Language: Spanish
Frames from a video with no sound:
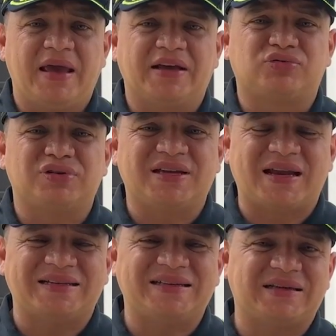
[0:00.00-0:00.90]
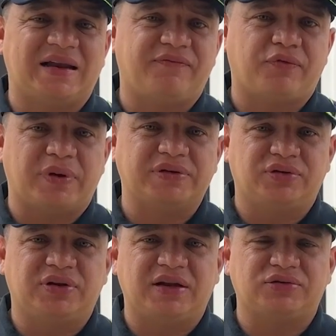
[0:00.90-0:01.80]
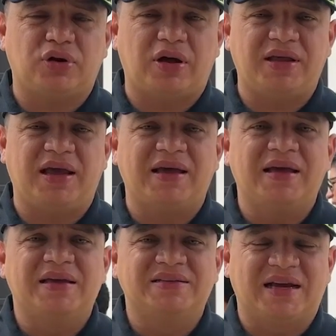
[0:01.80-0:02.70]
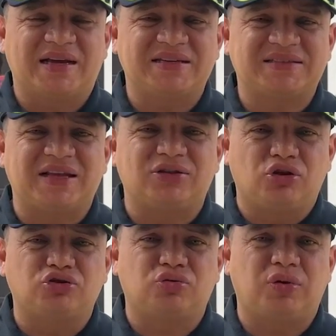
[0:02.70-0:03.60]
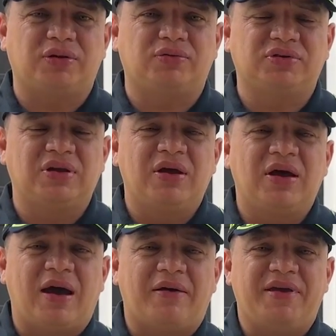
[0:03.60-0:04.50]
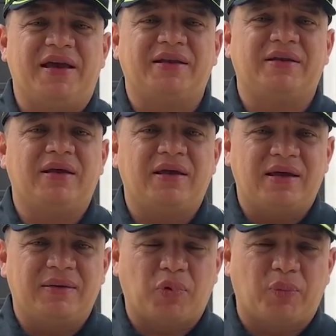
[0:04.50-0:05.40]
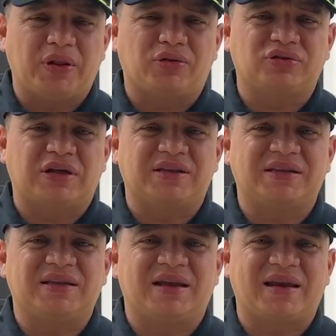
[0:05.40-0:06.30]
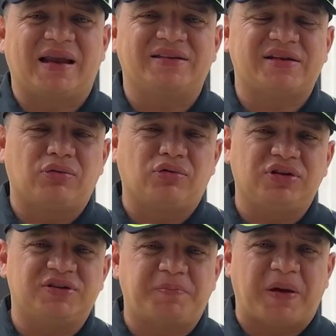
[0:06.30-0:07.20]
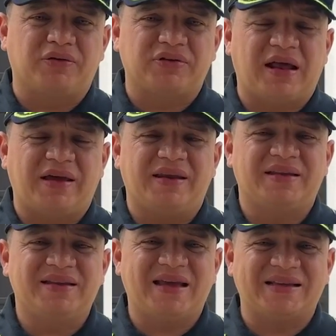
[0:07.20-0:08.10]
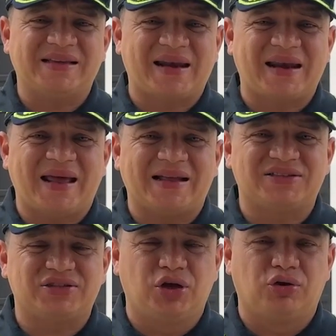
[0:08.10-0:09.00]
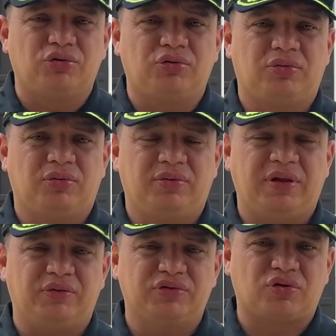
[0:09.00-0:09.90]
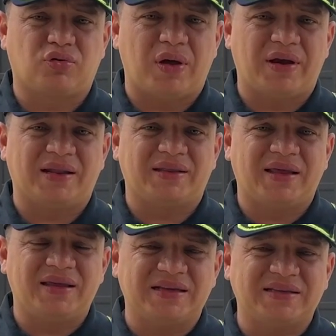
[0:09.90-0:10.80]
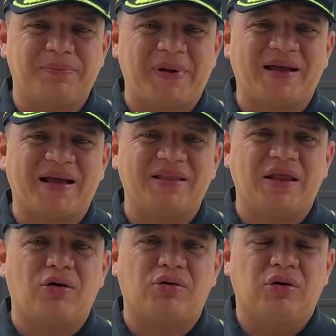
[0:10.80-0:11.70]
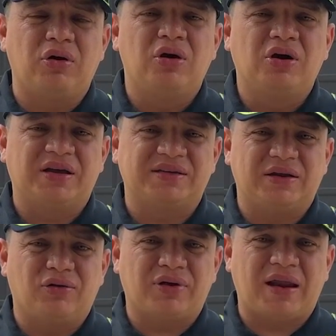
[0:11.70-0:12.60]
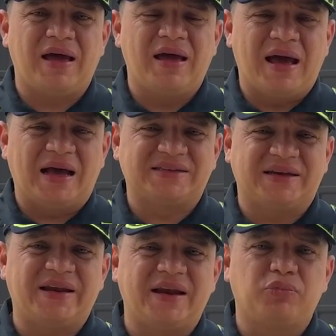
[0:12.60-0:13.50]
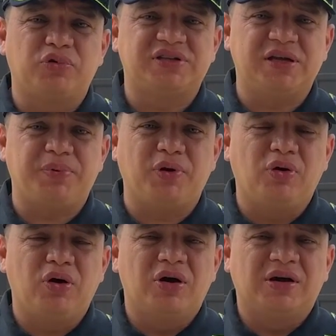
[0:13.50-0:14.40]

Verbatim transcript: Esto es gracias a la información de la ciudadanía, ya que estos dos sujetos habían momentos antes realizado unos disparos al aire y a esa reacción de nuestro cuadrante y a ese plan que han dado que se logra hacer en el municipio,